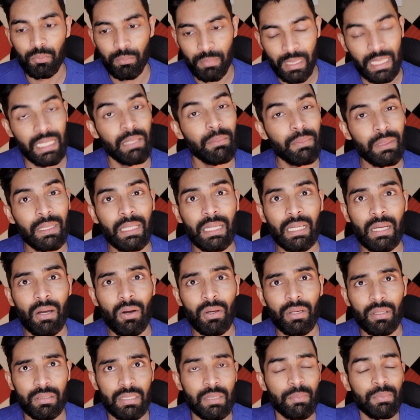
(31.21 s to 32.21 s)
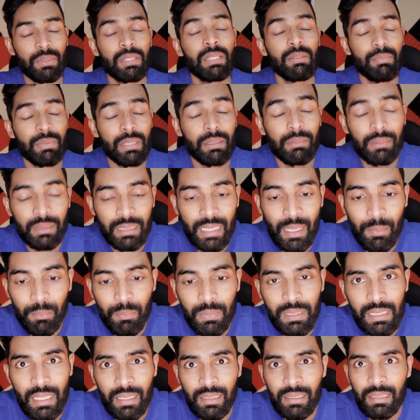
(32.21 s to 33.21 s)
मैंने भी देखा और सब्सक्रिप्शन टाइप
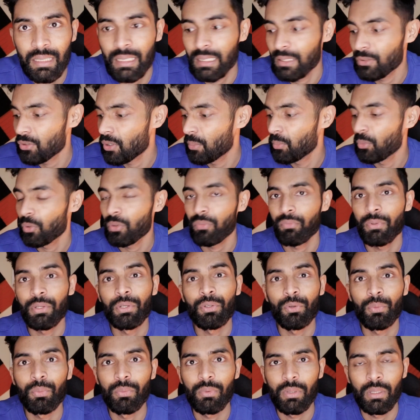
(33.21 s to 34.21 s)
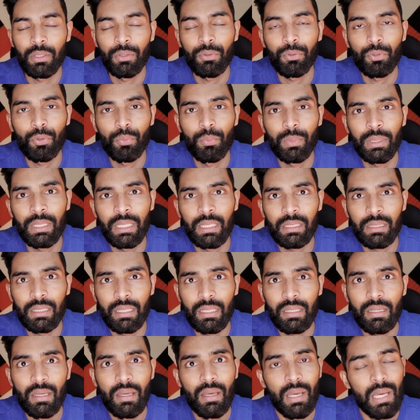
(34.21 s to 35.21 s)
में जाके देखा जो हम लोग वीडियो यूट्यूब में
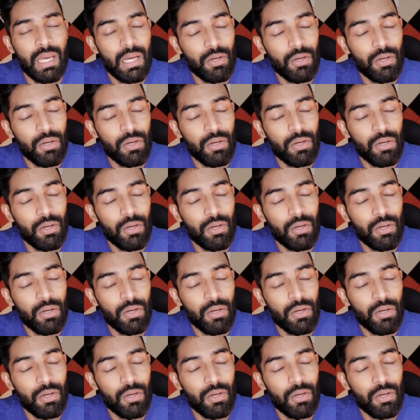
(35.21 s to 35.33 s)
देखते हैं